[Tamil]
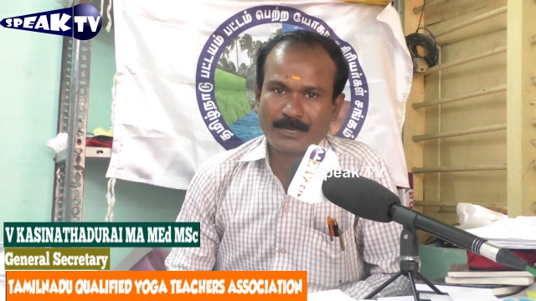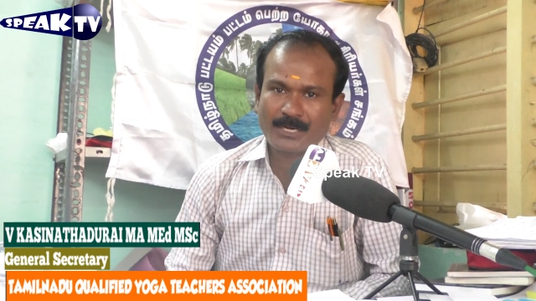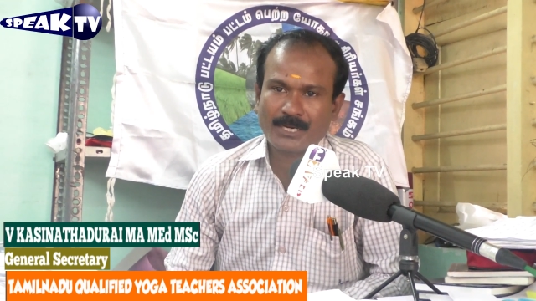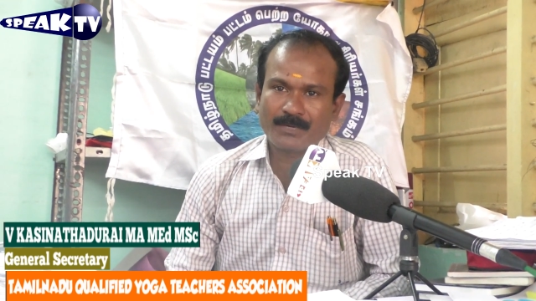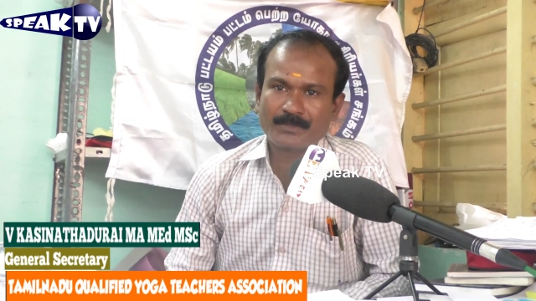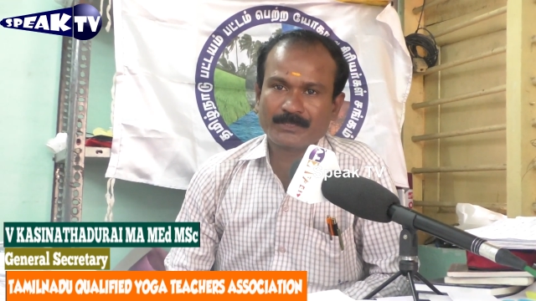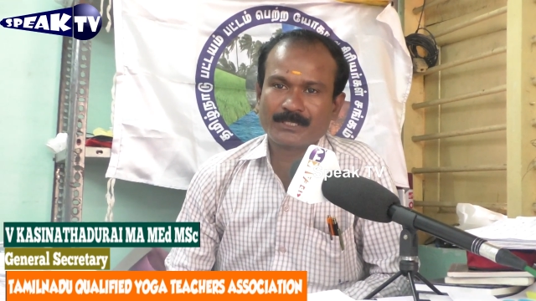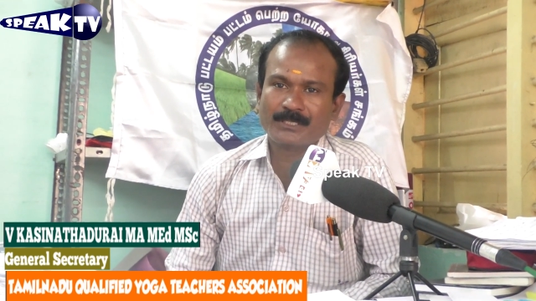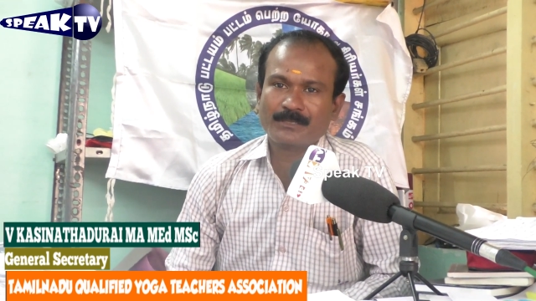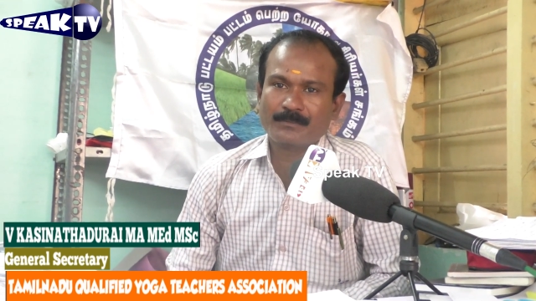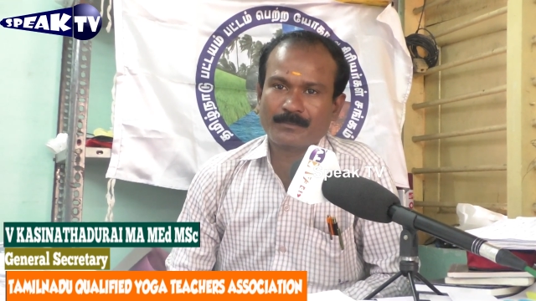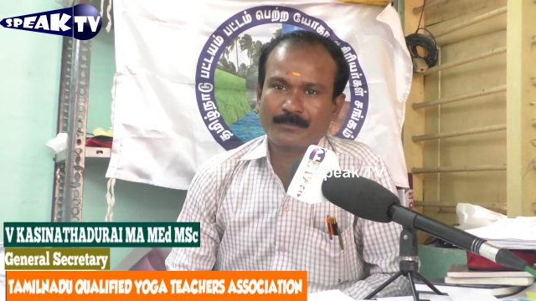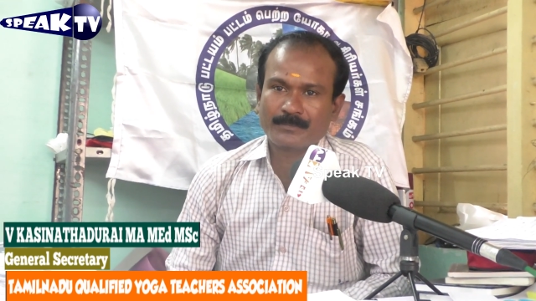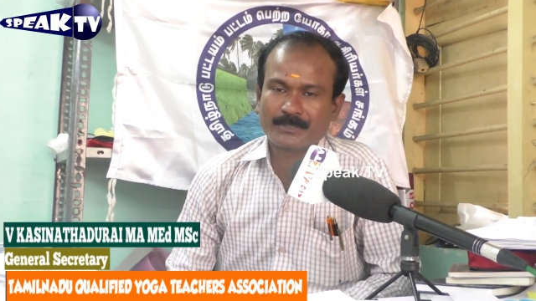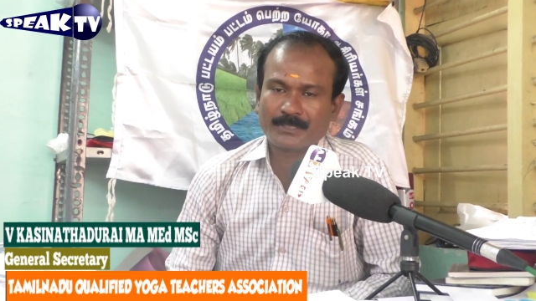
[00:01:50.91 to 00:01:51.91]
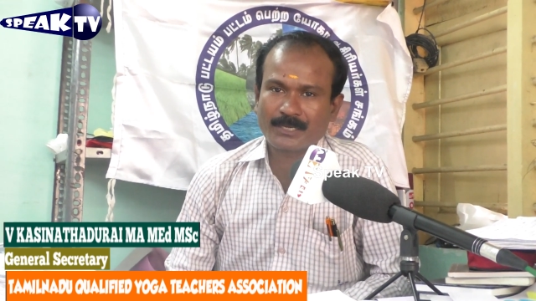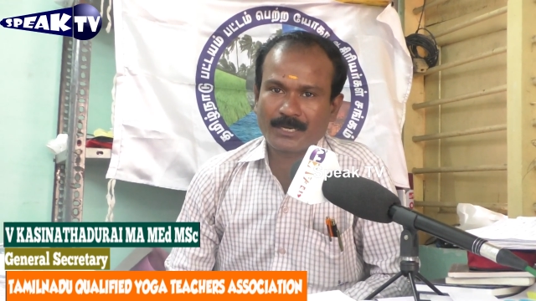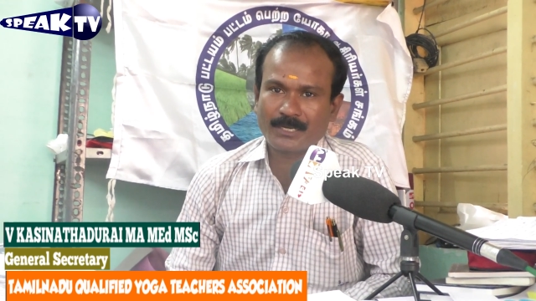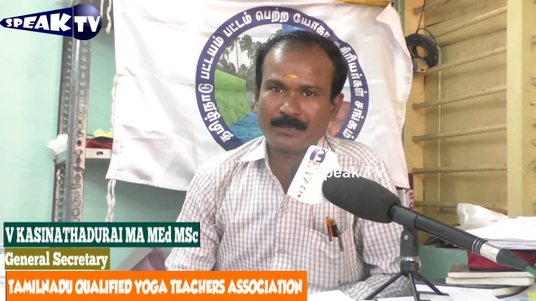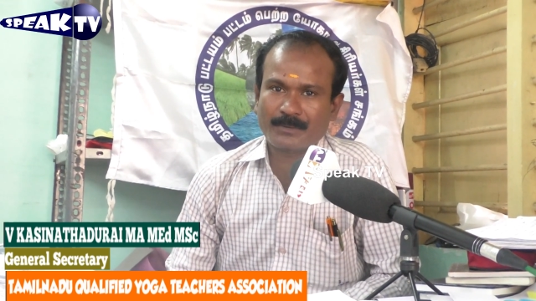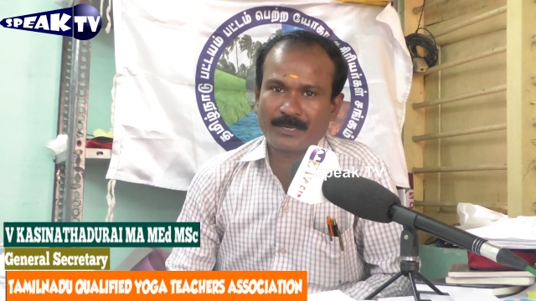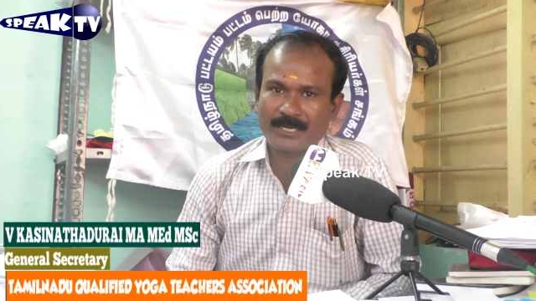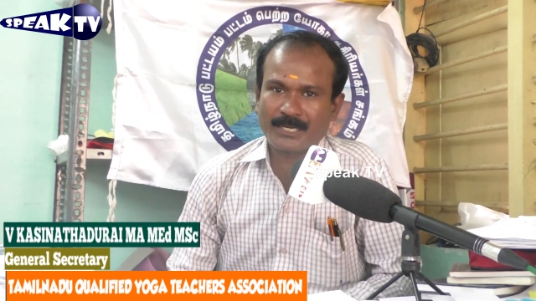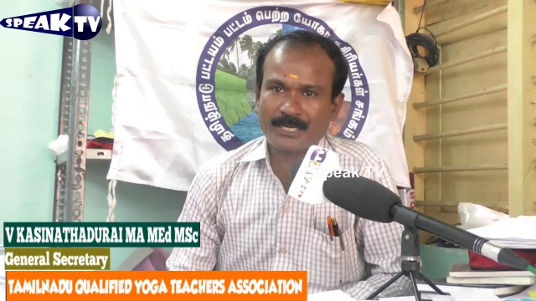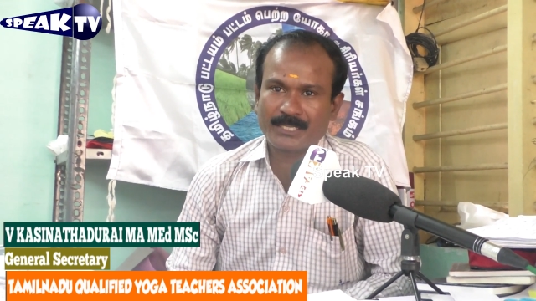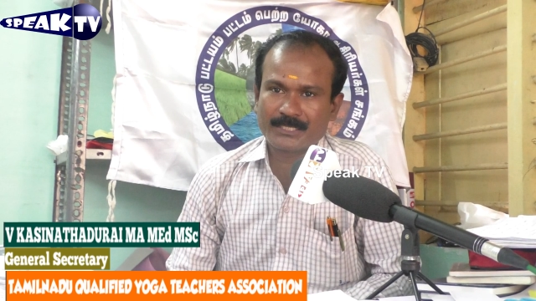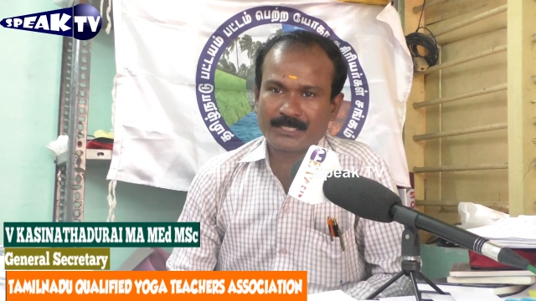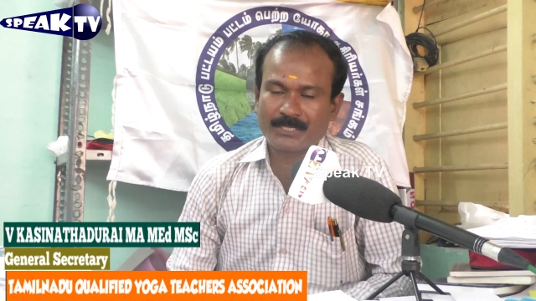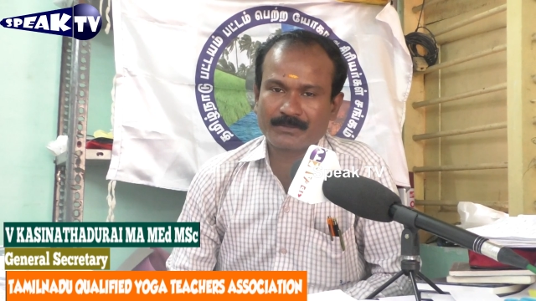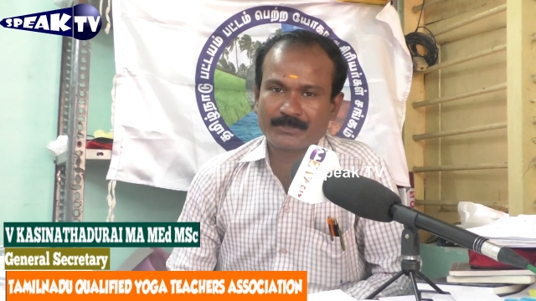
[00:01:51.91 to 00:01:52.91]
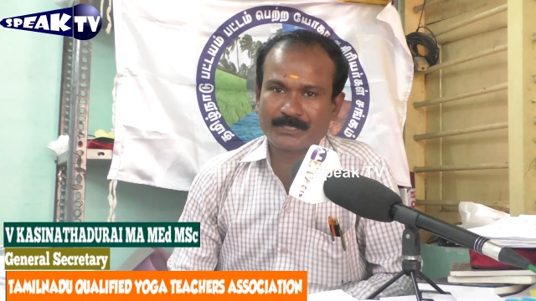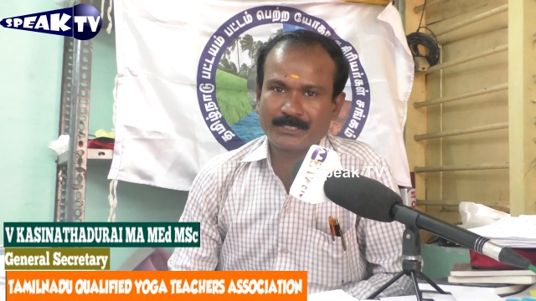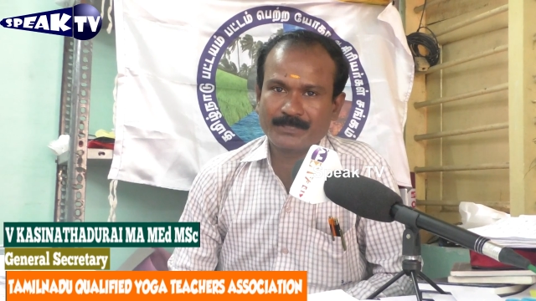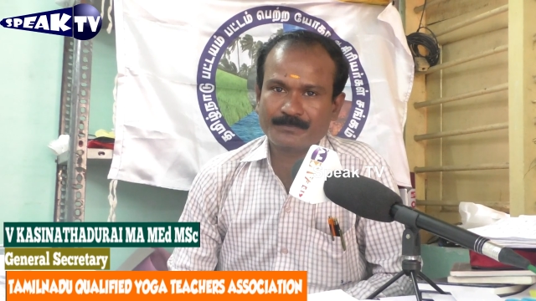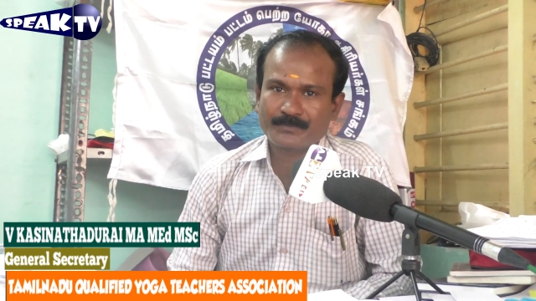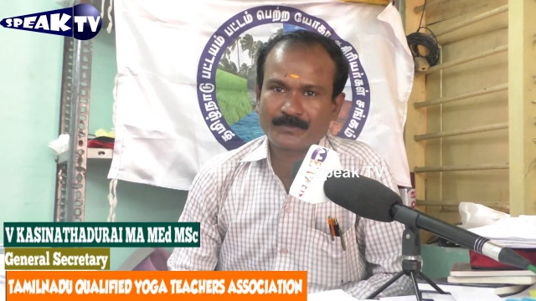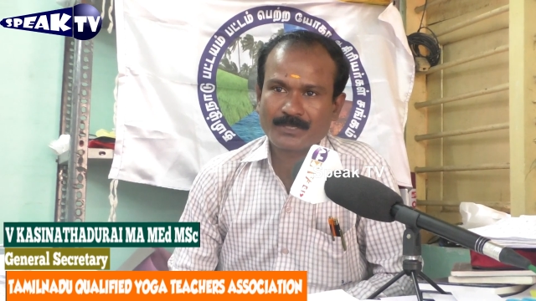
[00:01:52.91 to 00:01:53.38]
மக்கள் வந்து நல்ல மனநிலை இருக்கிறது வந்து